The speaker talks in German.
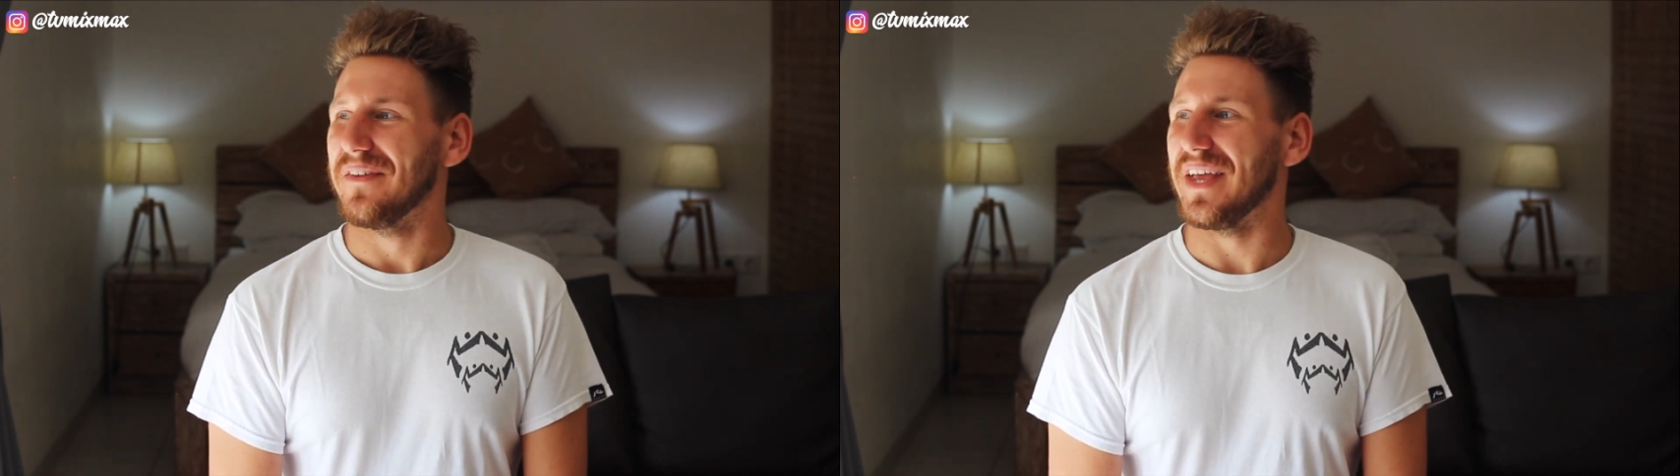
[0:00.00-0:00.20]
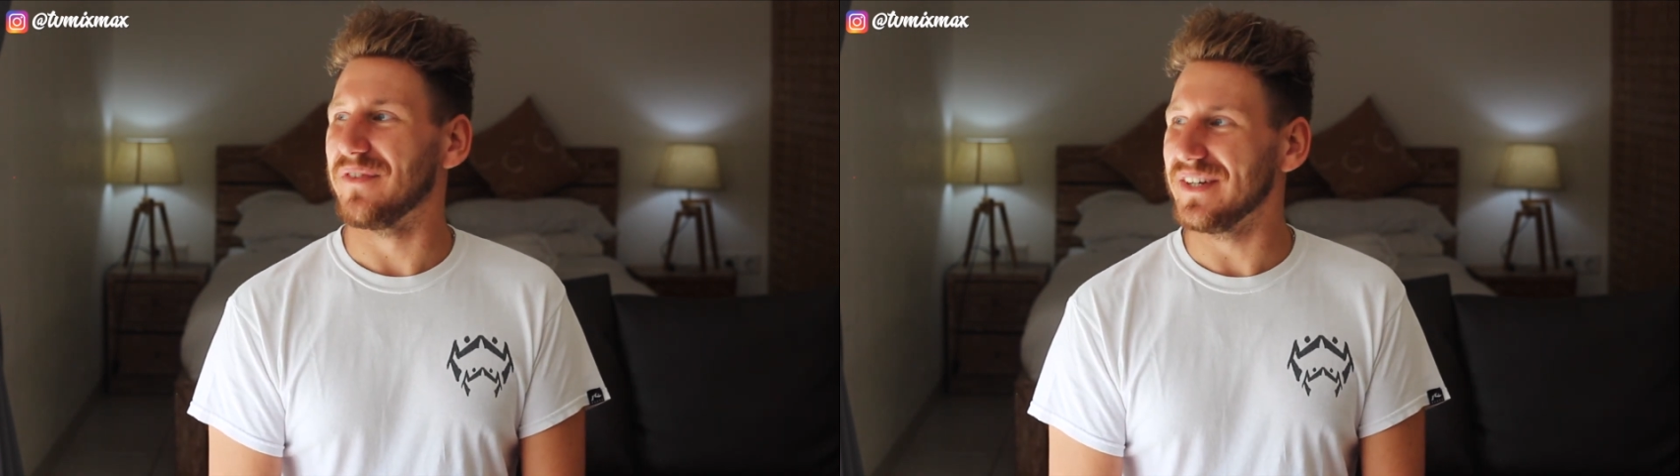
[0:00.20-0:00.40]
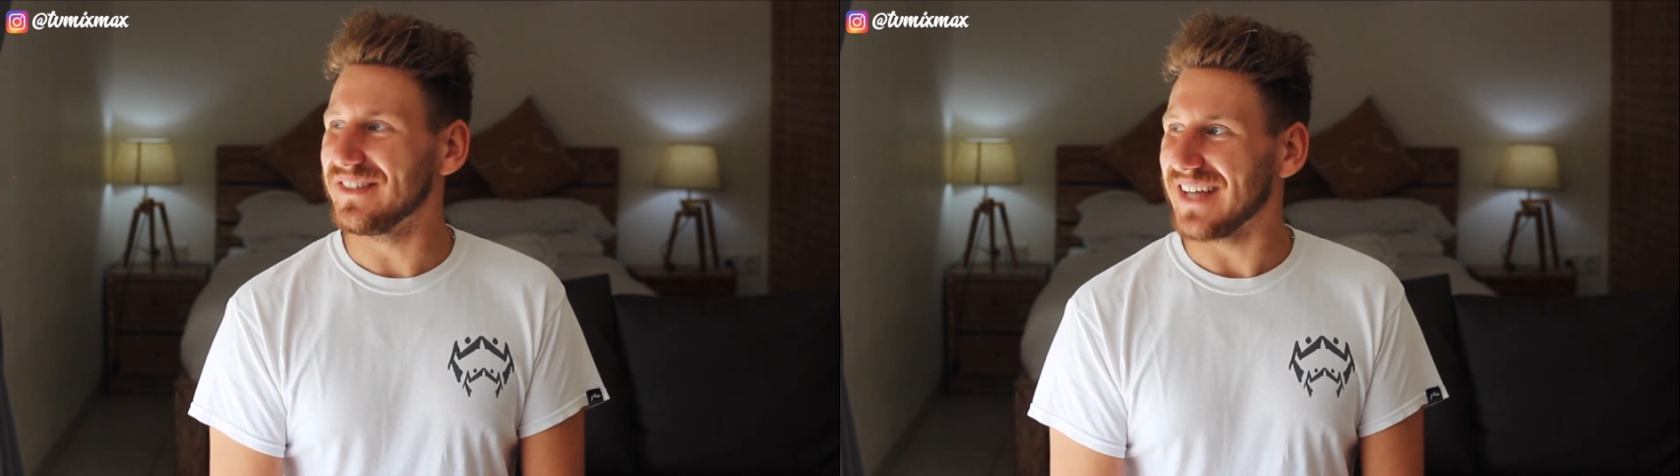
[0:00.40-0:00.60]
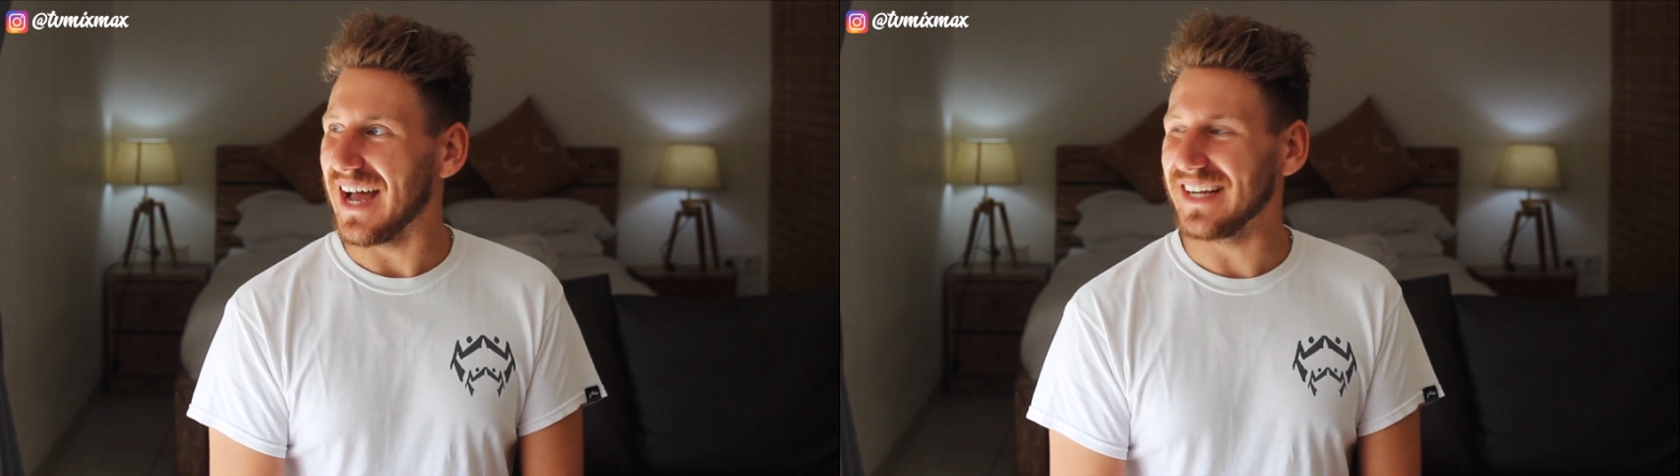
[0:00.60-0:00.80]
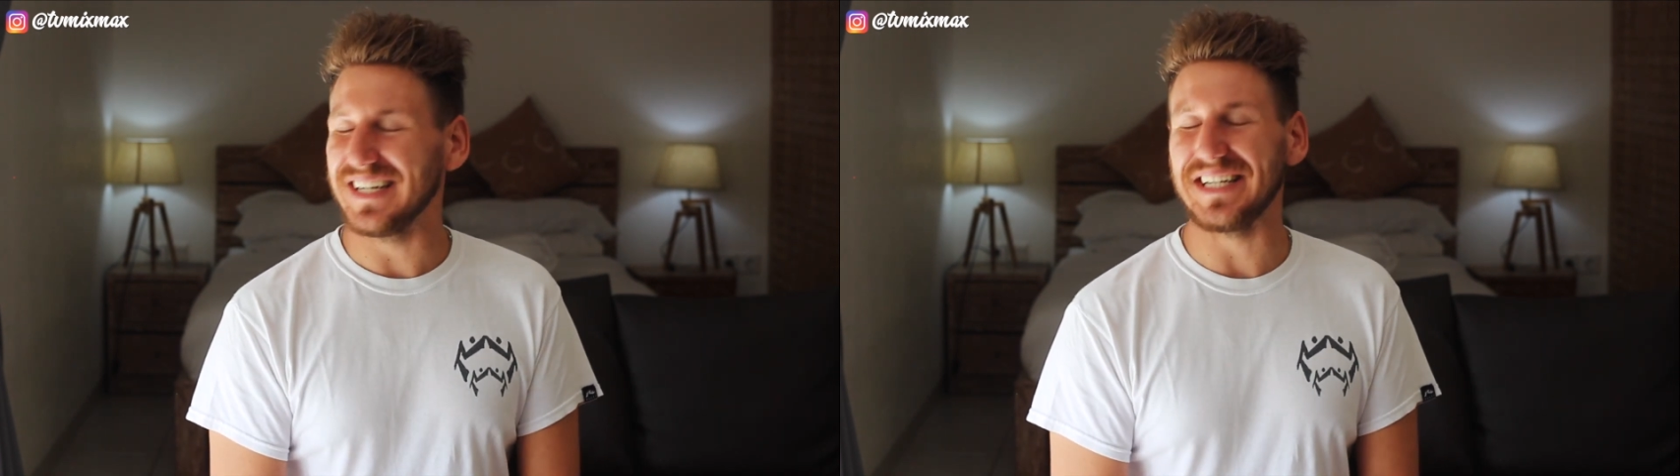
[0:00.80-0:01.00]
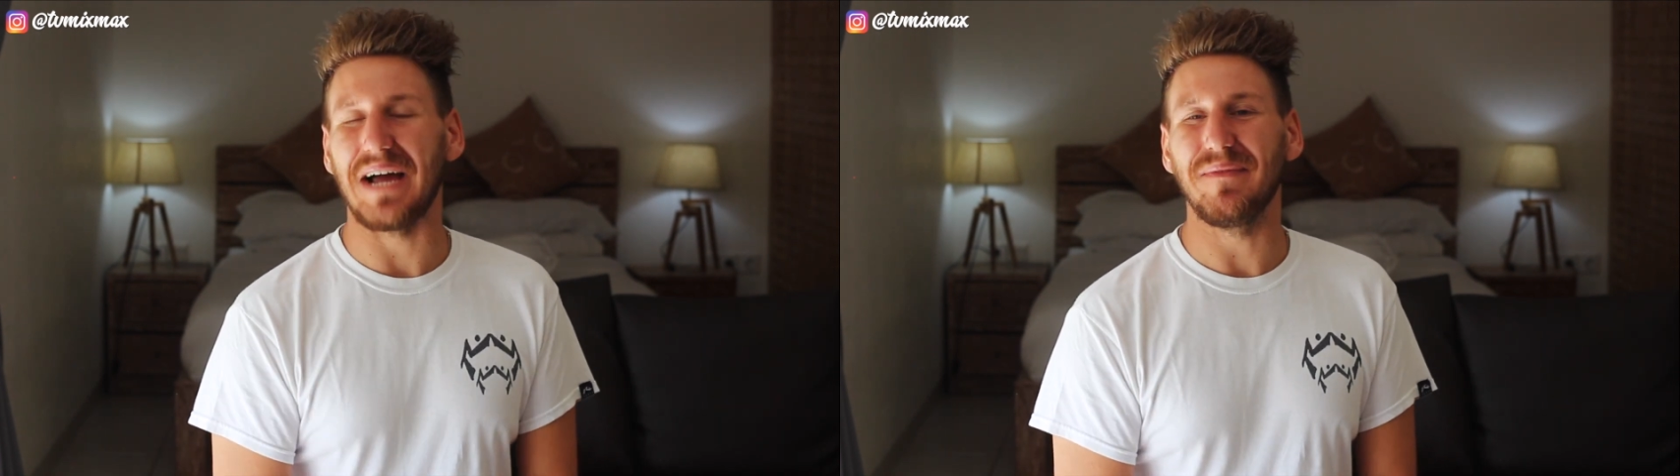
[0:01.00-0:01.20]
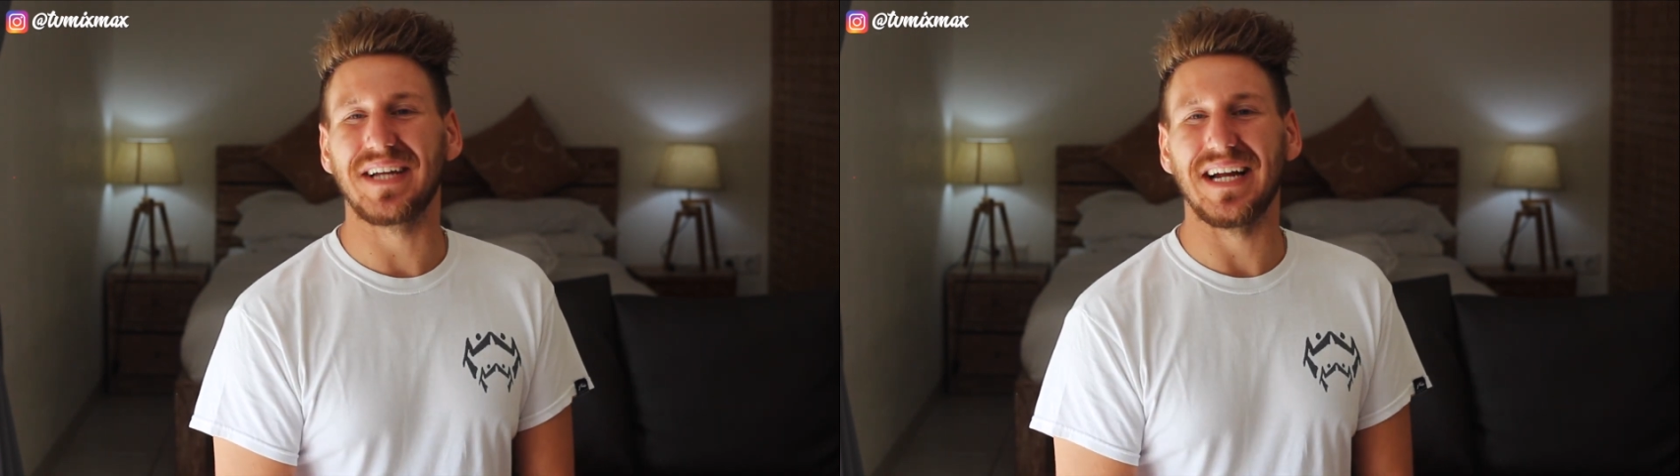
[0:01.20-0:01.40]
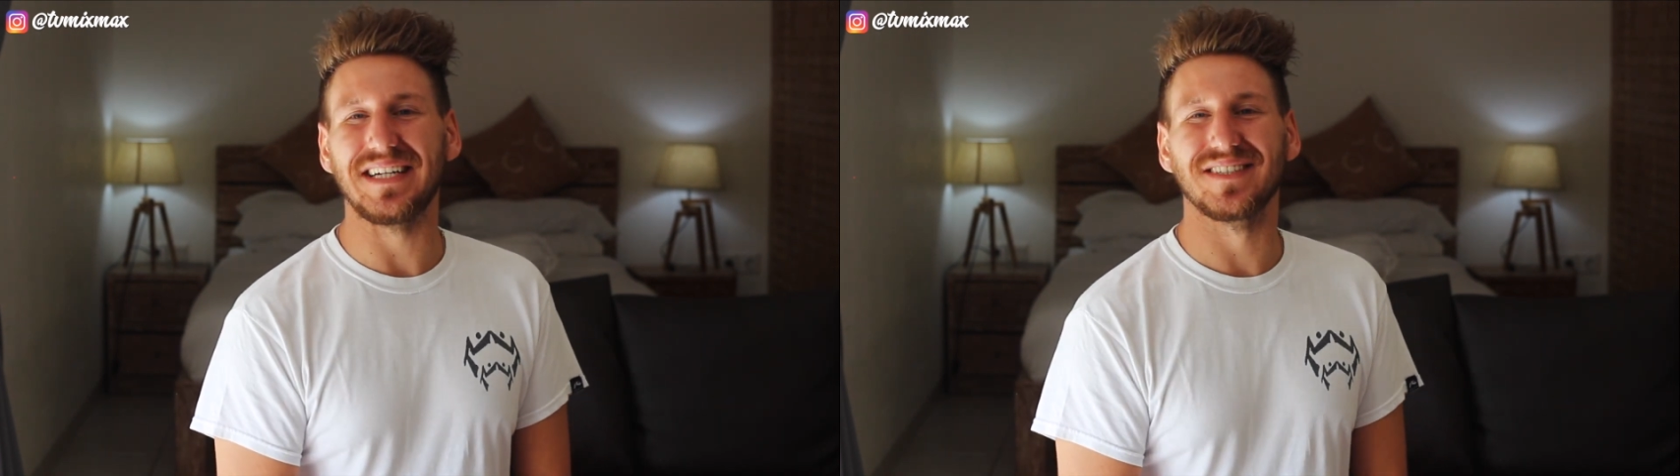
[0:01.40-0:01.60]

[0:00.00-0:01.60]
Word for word: ich würde sagen, damit kann ich